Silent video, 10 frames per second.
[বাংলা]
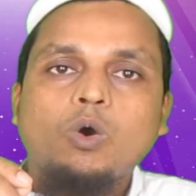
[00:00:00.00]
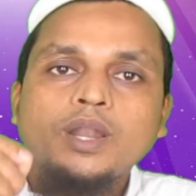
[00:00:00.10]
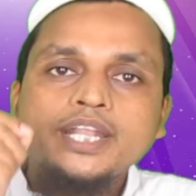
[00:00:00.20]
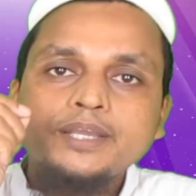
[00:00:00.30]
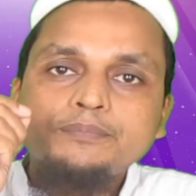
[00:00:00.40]

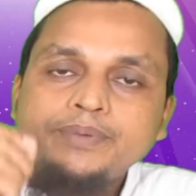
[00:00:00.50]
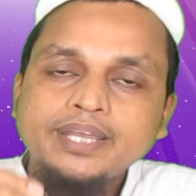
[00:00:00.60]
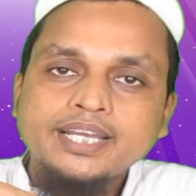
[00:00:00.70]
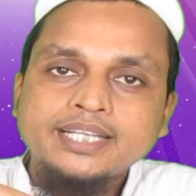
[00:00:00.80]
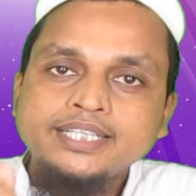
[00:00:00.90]
অনেক
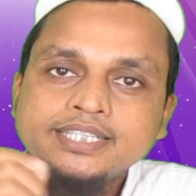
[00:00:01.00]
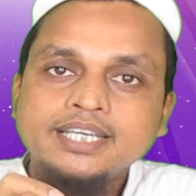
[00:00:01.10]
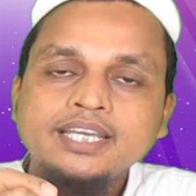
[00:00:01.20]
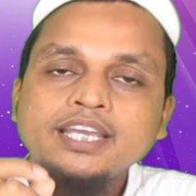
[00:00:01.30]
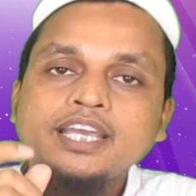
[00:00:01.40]
বেগ
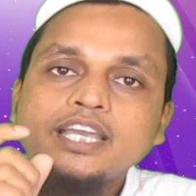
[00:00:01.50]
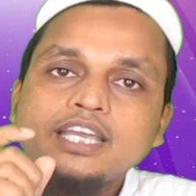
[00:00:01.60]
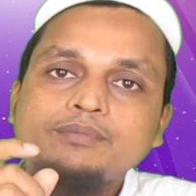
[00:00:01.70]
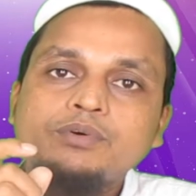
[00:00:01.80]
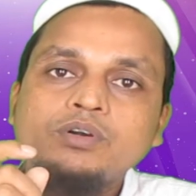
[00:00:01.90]
নিয়ে
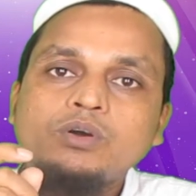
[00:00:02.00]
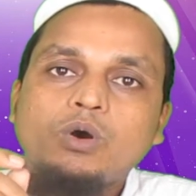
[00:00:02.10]
এবং